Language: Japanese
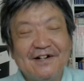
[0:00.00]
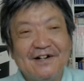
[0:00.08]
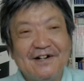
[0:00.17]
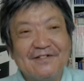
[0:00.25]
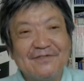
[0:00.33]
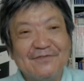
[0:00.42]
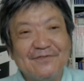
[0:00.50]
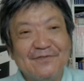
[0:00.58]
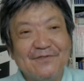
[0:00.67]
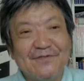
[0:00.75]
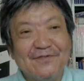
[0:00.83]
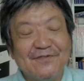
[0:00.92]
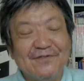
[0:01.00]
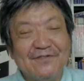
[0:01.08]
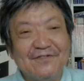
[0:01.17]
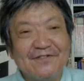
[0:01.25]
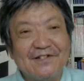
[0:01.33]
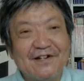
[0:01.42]
あ
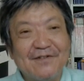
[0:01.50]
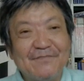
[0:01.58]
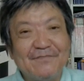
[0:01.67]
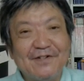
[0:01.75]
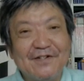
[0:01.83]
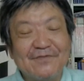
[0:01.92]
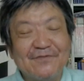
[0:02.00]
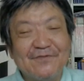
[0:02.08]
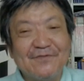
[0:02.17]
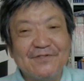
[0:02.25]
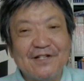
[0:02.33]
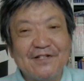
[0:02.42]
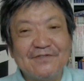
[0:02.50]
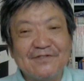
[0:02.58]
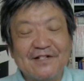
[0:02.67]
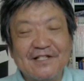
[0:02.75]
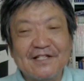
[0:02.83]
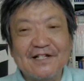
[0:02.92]
のやっぱりこうセンス
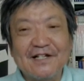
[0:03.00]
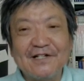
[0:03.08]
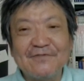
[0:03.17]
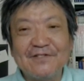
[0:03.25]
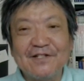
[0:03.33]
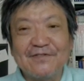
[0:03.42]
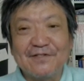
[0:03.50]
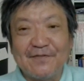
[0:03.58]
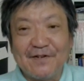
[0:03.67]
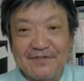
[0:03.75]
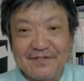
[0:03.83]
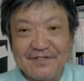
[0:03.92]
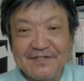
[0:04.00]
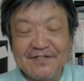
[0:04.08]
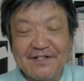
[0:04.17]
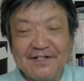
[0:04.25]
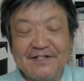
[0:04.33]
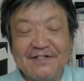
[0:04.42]
が戦いのセンスが悪いです
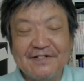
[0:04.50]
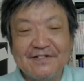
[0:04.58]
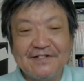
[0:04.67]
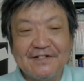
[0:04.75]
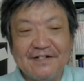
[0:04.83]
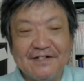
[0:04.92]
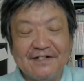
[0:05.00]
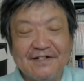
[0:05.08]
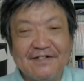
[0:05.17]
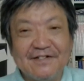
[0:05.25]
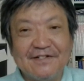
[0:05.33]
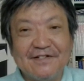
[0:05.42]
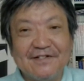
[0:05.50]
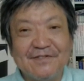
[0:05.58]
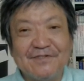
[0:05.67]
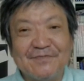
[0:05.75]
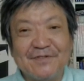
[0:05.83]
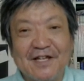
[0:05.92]
ね、
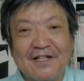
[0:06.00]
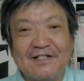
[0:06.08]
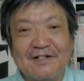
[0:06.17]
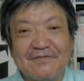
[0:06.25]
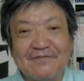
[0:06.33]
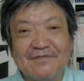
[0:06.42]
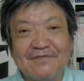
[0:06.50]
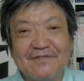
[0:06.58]
えー、泉健太君